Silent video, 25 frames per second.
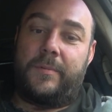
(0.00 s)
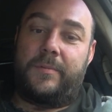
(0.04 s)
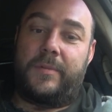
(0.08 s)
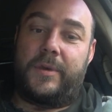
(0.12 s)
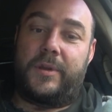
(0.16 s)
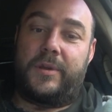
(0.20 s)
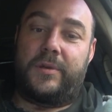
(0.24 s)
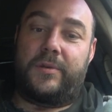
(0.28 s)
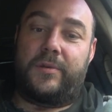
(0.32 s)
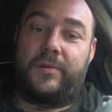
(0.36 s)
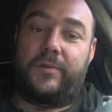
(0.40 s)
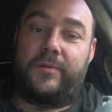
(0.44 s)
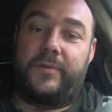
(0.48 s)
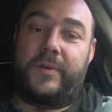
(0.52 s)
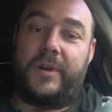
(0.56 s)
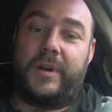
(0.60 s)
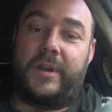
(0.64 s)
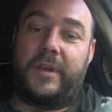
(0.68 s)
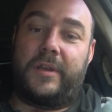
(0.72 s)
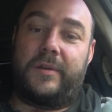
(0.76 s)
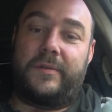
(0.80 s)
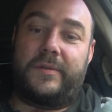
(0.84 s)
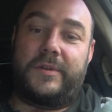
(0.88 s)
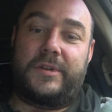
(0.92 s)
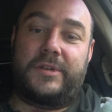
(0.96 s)

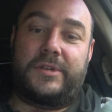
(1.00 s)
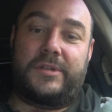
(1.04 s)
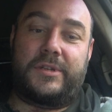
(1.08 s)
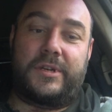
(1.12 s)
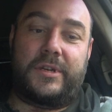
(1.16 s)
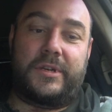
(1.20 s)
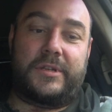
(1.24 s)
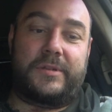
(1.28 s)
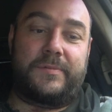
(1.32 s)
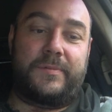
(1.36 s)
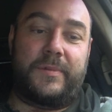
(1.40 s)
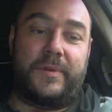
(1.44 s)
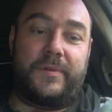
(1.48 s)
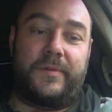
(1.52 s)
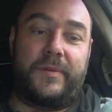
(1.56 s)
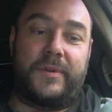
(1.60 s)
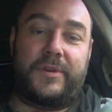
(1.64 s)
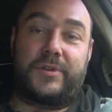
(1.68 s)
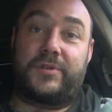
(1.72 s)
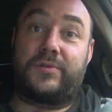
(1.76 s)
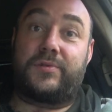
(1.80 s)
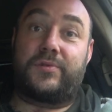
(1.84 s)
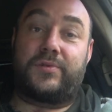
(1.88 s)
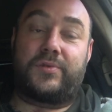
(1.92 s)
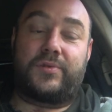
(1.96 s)
перекувыркиваясь через
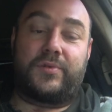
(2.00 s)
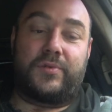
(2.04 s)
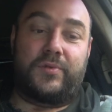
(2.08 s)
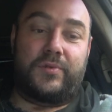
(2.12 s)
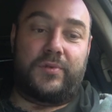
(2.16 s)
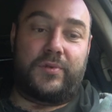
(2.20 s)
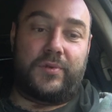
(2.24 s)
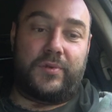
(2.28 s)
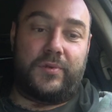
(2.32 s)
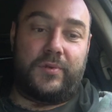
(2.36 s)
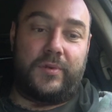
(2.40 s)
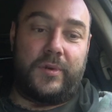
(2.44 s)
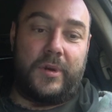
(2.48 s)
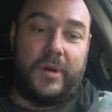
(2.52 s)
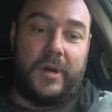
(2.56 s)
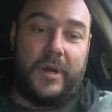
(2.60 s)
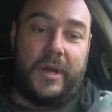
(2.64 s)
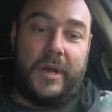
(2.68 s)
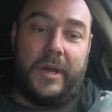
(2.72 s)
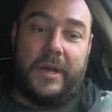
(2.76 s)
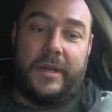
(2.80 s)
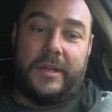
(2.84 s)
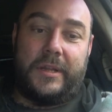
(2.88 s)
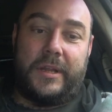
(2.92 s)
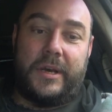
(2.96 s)
медвежью шкуру –
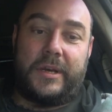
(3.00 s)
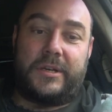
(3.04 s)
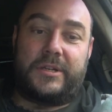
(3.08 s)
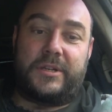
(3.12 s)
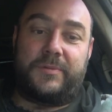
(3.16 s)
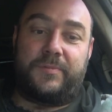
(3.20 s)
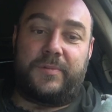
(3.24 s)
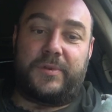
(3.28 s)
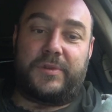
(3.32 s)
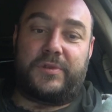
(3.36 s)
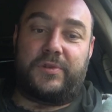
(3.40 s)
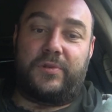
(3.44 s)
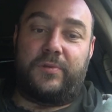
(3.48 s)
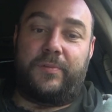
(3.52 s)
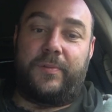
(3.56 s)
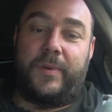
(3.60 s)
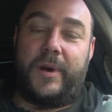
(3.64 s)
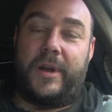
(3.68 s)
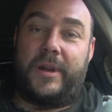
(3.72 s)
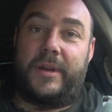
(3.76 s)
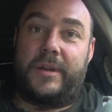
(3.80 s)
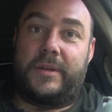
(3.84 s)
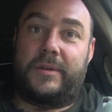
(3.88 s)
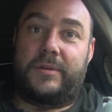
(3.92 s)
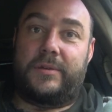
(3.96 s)
также
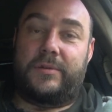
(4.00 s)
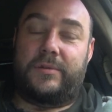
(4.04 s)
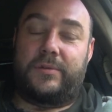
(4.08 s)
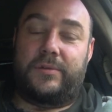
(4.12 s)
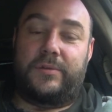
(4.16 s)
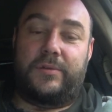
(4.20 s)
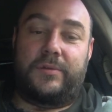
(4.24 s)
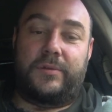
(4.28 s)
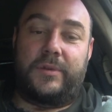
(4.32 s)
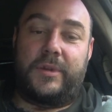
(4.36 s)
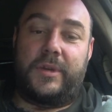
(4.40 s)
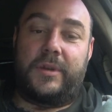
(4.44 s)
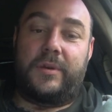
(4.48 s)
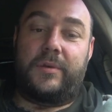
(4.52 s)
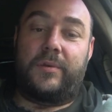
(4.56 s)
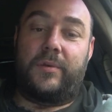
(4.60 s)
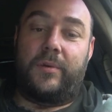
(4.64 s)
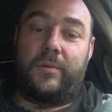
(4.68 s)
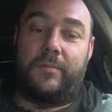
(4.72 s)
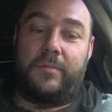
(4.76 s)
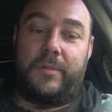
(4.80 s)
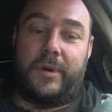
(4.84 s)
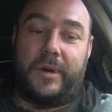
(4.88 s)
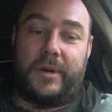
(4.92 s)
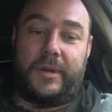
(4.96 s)
поступали и
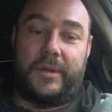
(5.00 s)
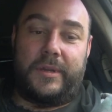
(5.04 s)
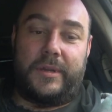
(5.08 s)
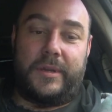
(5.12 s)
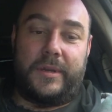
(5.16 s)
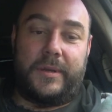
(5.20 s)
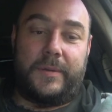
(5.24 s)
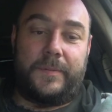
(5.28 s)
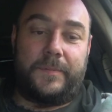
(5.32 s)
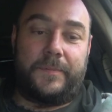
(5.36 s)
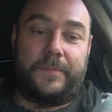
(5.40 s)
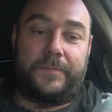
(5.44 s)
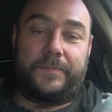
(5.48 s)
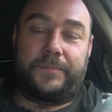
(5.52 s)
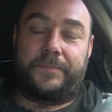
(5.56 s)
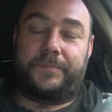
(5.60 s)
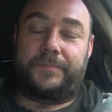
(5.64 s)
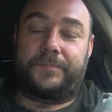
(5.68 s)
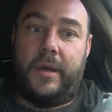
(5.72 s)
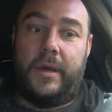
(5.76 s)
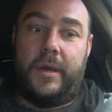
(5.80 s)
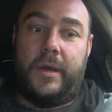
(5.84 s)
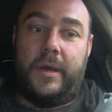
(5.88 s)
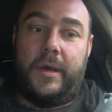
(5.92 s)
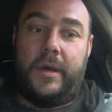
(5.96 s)
колдуны-оборотни.
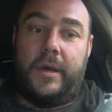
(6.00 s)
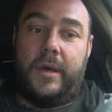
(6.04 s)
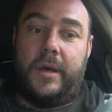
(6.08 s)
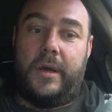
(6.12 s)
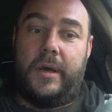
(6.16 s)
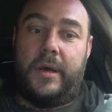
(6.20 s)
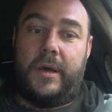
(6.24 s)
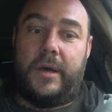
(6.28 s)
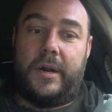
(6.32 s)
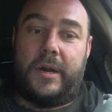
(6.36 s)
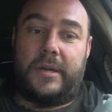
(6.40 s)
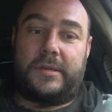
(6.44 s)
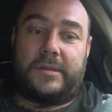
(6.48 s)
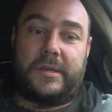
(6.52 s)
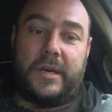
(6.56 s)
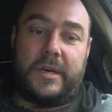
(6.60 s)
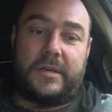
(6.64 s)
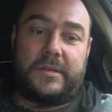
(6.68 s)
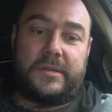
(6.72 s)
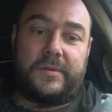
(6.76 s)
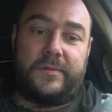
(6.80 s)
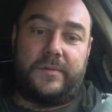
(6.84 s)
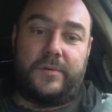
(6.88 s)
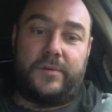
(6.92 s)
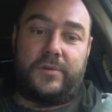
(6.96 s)

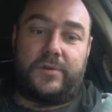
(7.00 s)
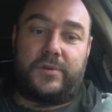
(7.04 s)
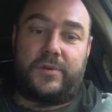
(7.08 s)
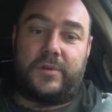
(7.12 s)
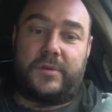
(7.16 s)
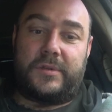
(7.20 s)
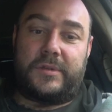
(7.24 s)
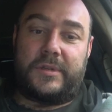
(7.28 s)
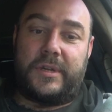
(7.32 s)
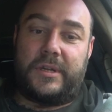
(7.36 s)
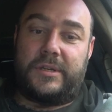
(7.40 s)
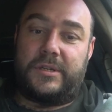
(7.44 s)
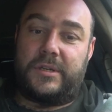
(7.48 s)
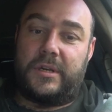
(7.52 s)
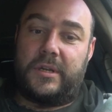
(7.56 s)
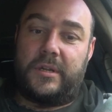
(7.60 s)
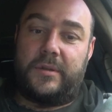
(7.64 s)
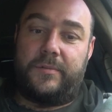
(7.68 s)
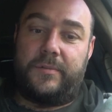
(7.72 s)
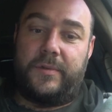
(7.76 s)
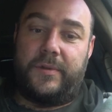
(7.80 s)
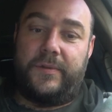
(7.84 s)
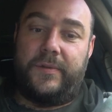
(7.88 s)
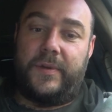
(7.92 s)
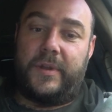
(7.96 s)
Рассказывают, что сначала
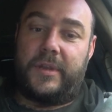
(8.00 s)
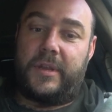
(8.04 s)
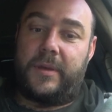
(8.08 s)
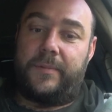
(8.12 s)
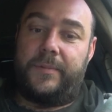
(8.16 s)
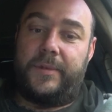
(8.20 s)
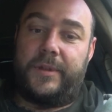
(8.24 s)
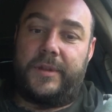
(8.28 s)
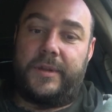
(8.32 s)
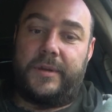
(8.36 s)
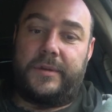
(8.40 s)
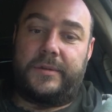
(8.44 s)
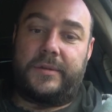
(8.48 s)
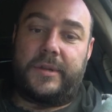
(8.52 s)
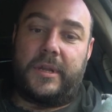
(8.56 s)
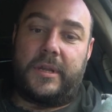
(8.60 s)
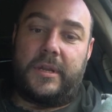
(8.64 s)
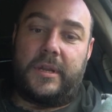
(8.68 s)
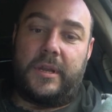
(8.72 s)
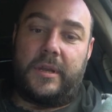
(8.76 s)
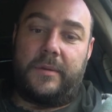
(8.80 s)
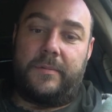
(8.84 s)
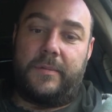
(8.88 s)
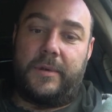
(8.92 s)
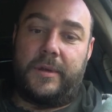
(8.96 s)
медведь обитал на
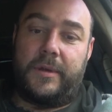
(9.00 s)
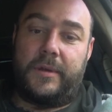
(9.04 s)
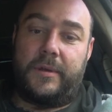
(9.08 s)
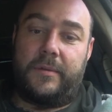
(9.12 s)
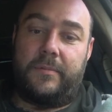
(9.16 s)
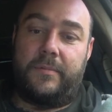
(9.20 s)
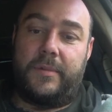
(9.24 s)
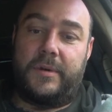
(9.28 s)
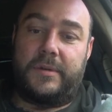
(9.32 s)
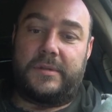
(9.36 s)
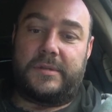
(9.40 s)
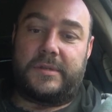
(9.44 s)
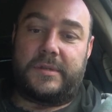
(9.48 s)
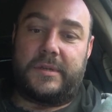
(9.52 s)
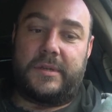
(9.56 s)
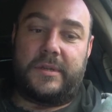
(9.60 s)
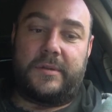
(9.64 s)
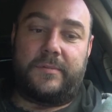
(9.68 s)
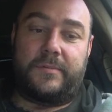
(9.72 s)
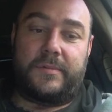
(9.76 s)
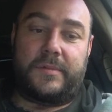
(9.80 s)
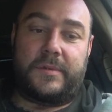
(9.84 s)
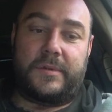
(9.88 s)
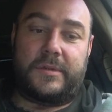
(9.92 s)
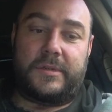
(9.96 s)
небе и был
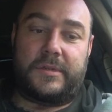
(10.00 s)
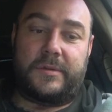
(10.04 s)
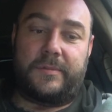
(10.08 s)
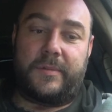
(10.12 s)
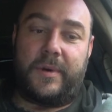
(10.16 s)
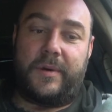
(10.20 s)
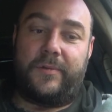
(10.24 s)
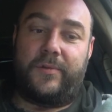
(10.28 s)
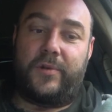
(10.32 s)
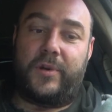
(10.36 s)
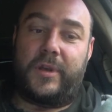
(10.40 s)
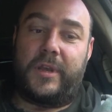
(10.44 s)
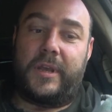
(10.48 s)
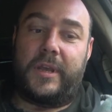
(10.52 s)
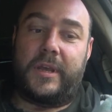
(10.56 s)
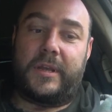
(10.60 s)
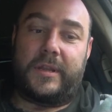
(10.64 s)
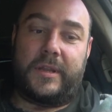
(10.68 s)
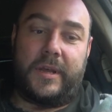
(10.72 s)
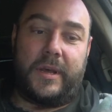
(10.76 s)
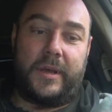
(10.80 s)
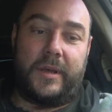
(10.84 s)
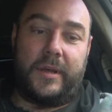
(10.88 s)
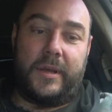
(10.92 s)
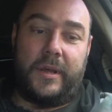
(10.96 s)
сыном самого
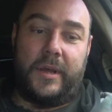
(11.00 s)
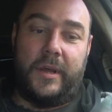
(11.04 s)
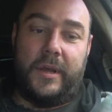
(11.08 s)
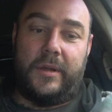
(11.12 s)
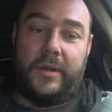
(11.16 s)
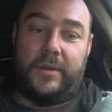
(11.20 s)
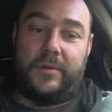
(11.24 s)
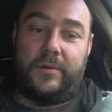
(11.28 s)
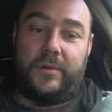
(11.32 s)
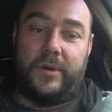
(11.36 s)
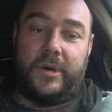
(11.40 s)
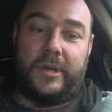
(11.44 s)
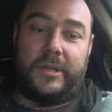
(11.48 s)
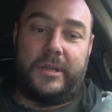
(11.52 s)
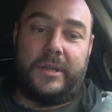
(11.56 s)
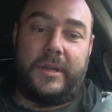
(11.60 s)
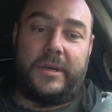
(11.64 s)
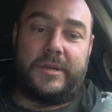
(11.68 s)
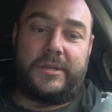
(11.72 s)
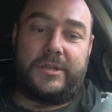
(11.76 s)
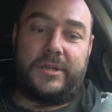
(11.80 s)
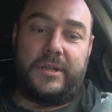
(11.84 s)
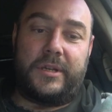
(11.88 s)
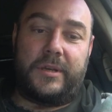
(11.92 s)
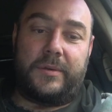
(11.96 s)
Йена, но
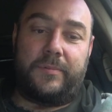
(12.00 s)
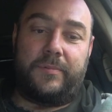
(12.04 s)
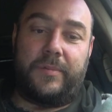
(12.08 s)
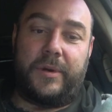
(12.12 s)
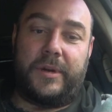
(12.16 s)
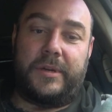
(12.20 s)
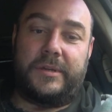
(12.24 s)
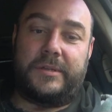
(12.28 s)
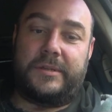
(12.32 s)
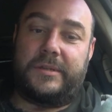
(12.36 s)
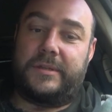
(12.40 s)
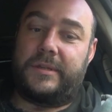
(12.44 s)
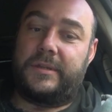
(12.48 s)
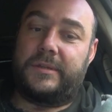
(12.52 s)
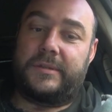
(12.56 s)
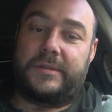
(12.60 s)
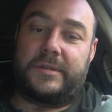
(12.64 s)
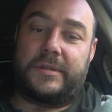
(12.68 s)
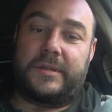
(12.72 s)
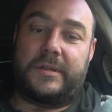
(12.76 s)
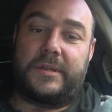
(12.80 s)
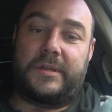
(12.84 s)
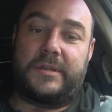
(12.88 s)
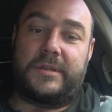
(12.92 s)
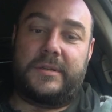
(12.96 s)
однажды
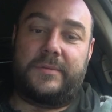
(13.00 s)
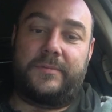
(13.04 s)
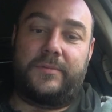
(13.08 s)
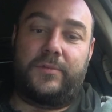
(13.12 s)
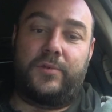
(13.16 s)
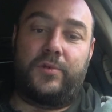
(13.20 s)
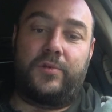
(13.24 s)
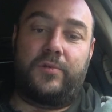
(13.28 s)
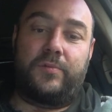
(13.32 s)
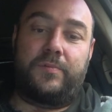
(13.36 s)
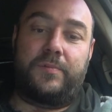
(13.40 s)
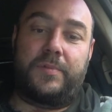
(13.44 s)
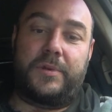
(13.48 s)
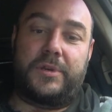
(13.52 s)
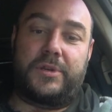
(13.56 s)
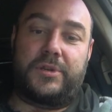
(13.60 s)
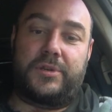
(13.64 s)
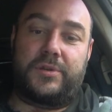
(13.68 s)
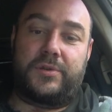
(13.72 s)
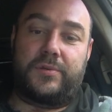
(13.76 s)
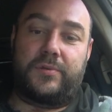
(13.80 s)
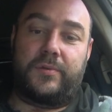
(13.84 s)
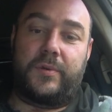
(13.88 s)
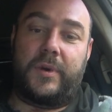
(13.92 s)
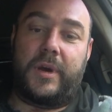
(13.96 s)
прилетелся на земную
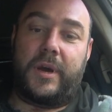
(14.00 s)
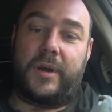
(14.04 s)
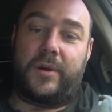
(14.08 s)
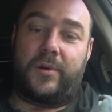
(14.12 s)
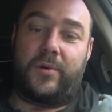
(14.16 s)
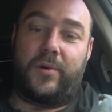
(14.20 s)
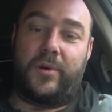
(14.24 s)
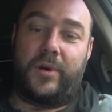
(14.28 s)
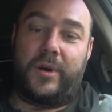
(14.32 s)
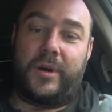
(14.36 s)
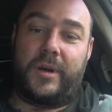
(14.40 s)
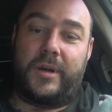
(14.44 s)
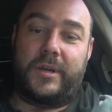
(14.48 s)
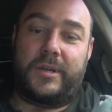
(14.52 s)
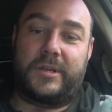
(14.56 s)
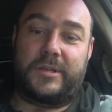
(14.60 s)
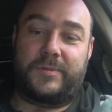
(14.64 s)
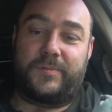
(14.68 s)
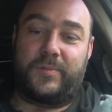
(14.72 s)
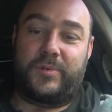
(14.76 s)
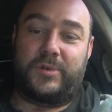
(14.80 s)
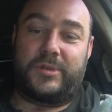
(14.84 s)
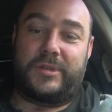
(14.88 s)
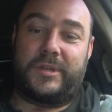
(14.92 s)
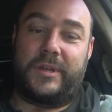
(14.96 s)
пищу, горох, и
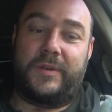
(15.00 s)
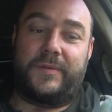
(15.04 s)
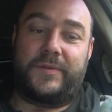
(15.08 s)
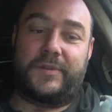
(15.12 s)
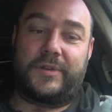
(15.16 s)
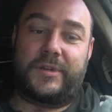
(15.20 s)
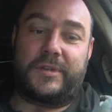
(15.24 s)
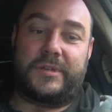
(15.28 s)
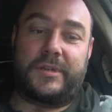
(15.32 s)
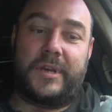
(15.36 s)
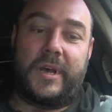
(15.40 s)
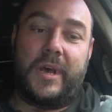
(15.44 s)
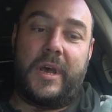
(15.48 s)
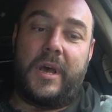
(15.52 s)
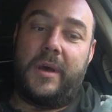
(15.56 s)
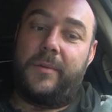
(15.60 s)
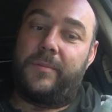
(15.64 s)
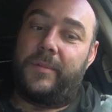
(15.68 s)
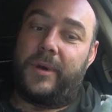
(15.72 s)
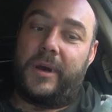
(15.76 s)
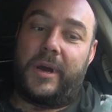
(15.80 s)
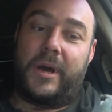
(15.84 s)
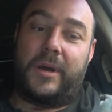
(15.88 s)
спустившись по